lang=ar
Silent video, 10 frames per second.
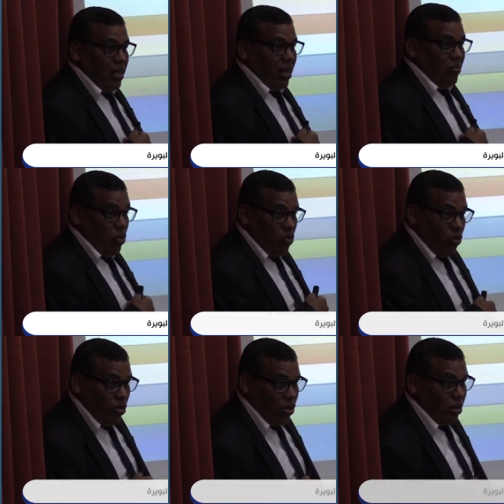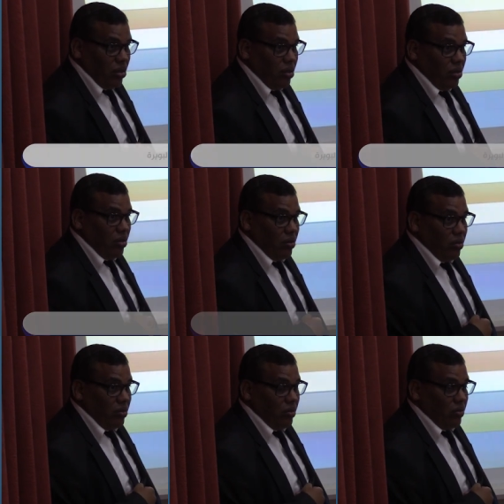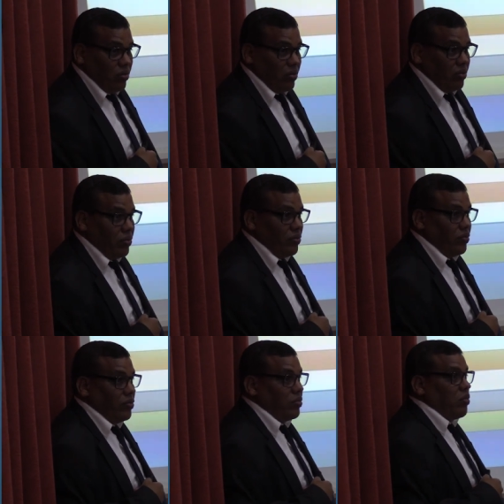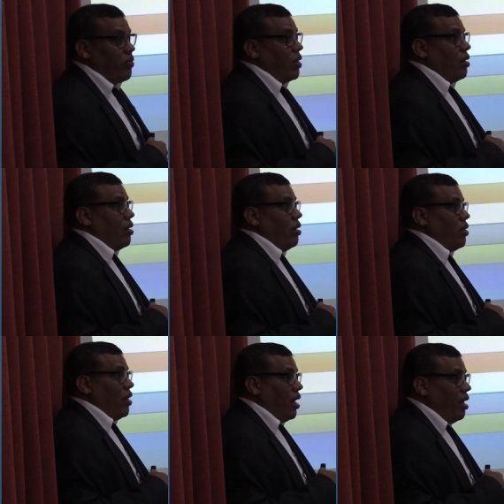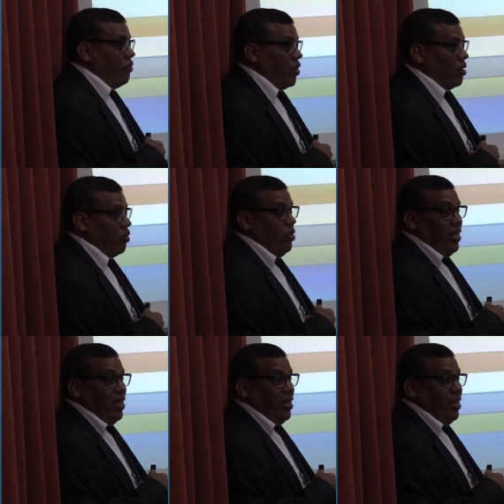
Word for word: قطاع السياحة وتحقيق أهداف التنمية المستدامة